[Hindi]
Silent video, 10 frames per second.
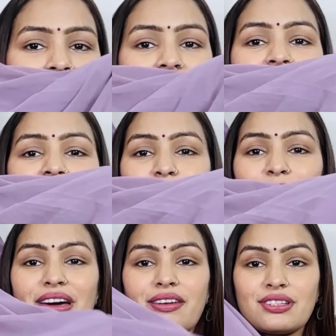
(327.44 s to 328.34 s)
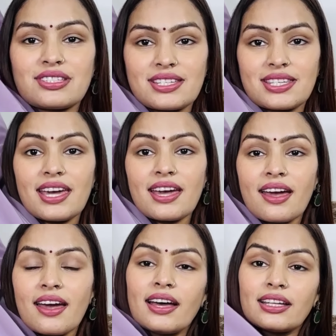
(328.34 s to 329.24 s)
दिखा नहीं पा रही हूँ अच्छे से
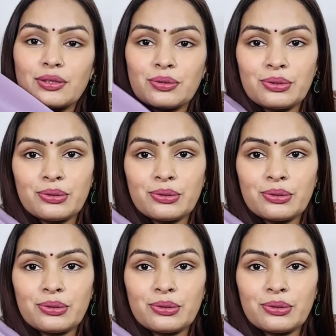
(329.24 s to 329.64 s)
तो